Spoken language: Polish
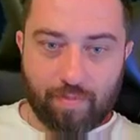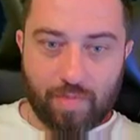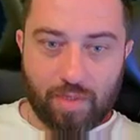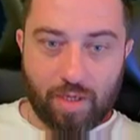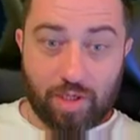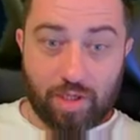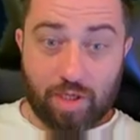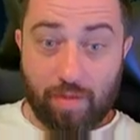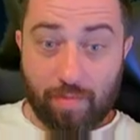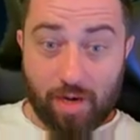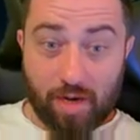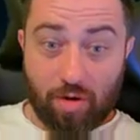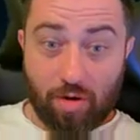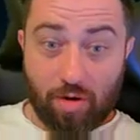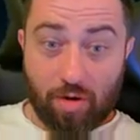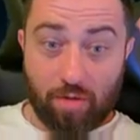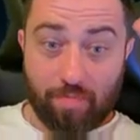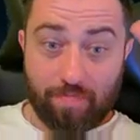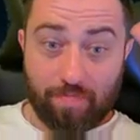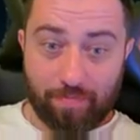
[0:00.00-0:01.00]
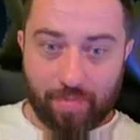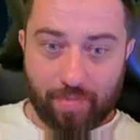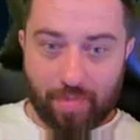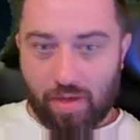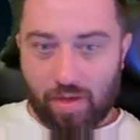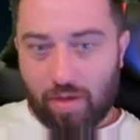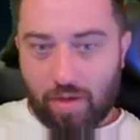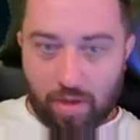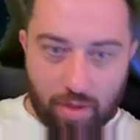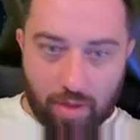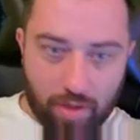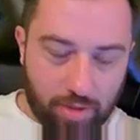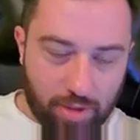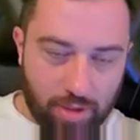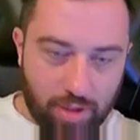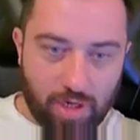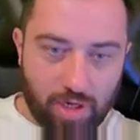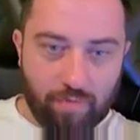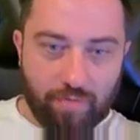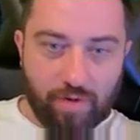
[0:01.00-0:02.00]
Siemanko,
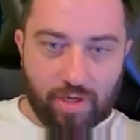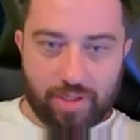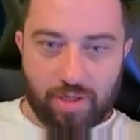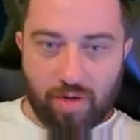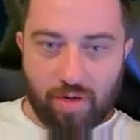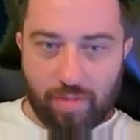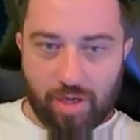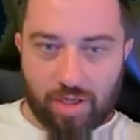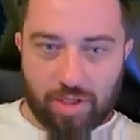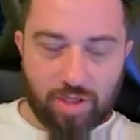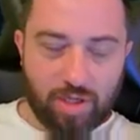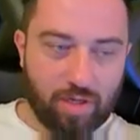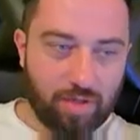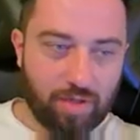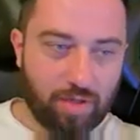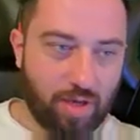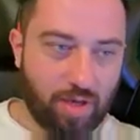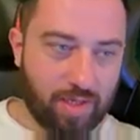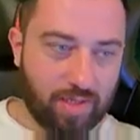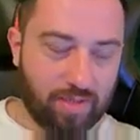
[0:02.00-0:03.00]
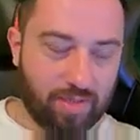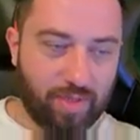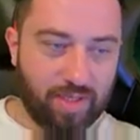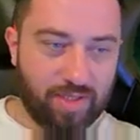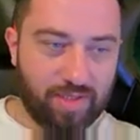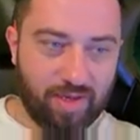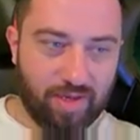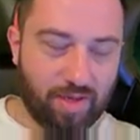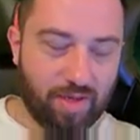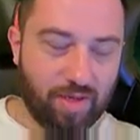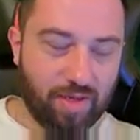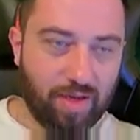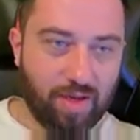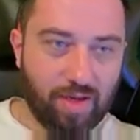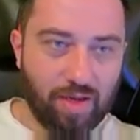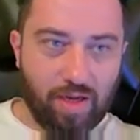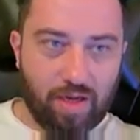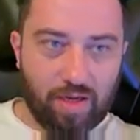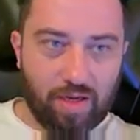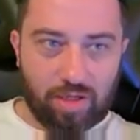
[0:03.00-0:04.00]
dzisiaj ważne mecze SBC.
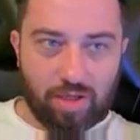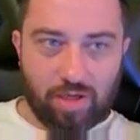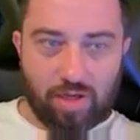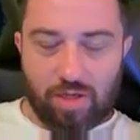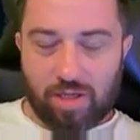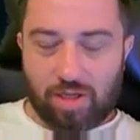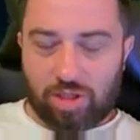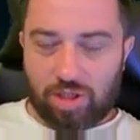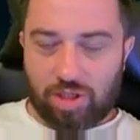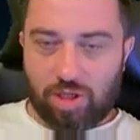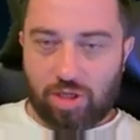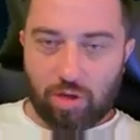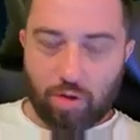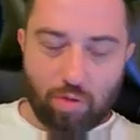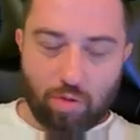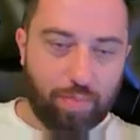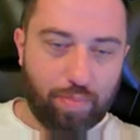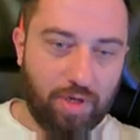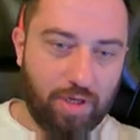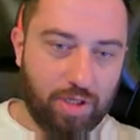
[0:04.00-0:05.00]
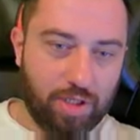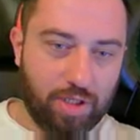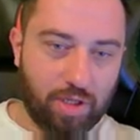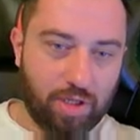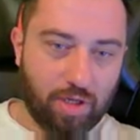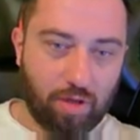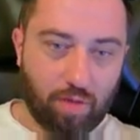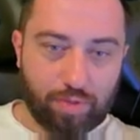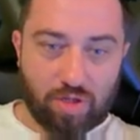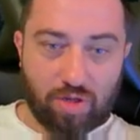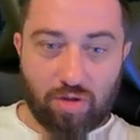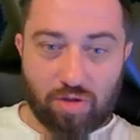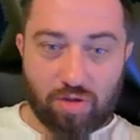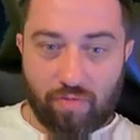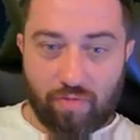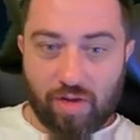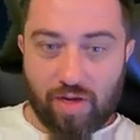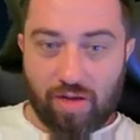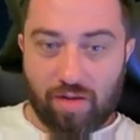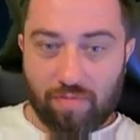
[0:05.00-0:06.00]
Jeżeli jeszcze nie kupiliście, to
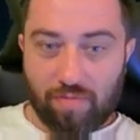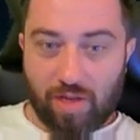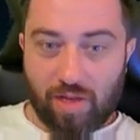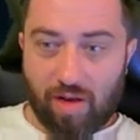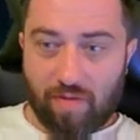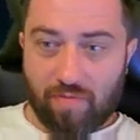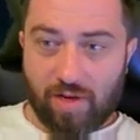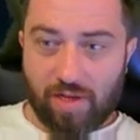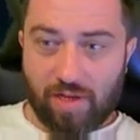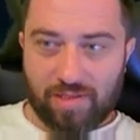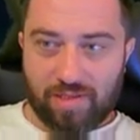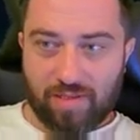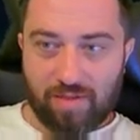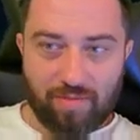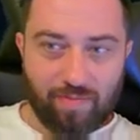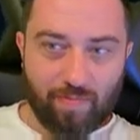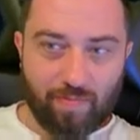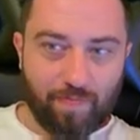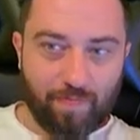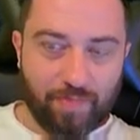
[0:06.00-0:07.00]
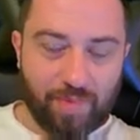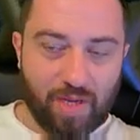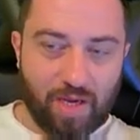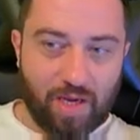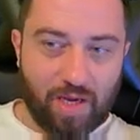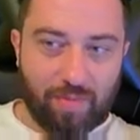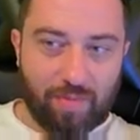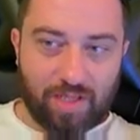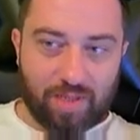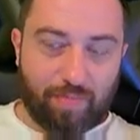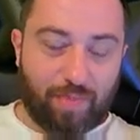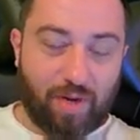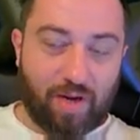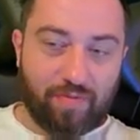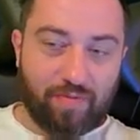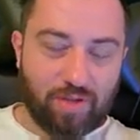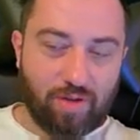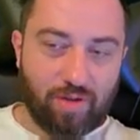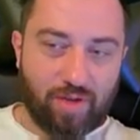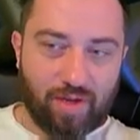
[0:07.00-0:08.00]
przygotowałem dla Was chyba
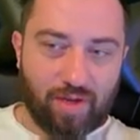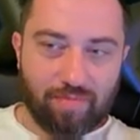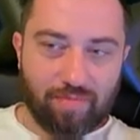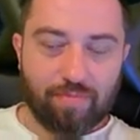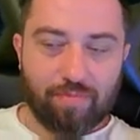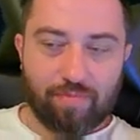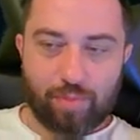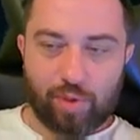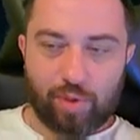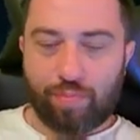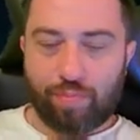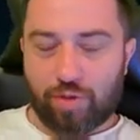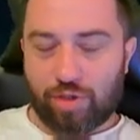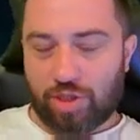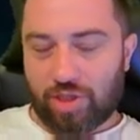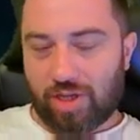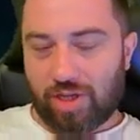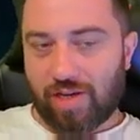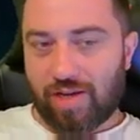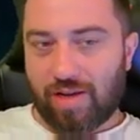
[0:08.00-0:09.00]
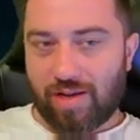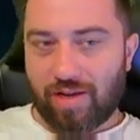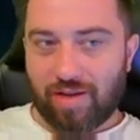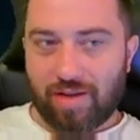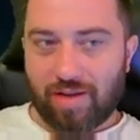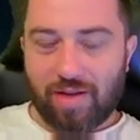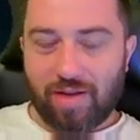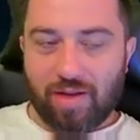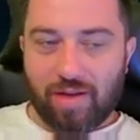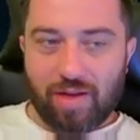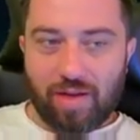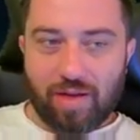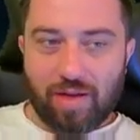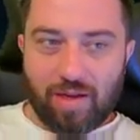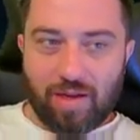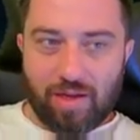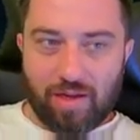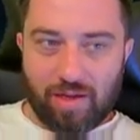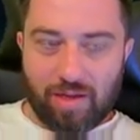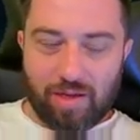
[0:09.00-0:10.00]
sprawdzone przypuszczenia,
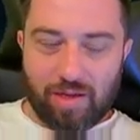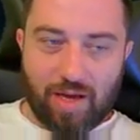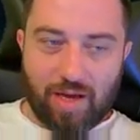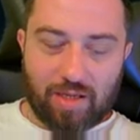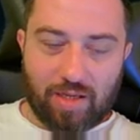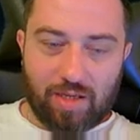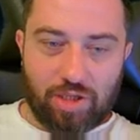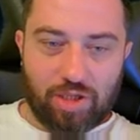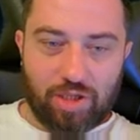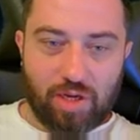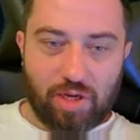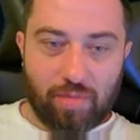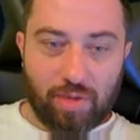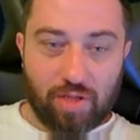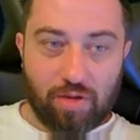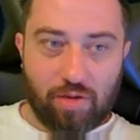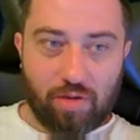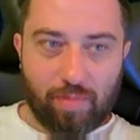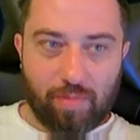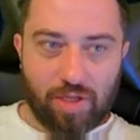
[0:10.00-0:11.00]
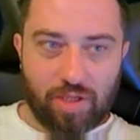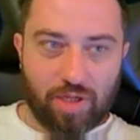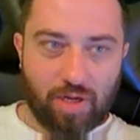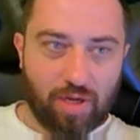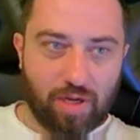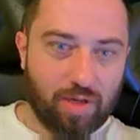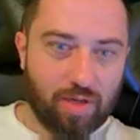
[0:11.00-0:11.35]
y, jakie dzisiaj będą mecze.